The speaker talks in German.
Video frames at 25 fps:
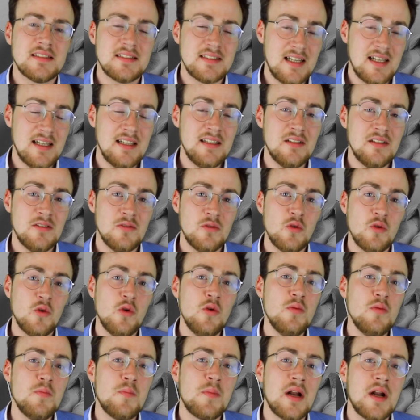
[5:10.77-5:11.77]
Zeit
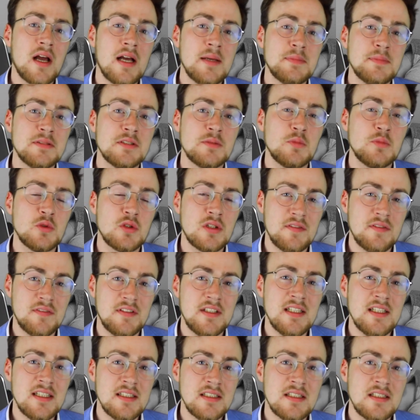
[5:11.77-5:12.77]
und bleibst
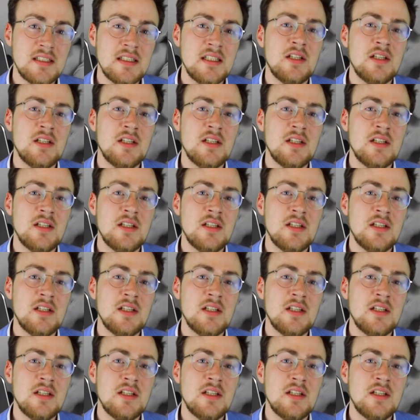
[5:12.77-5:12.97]
motiviert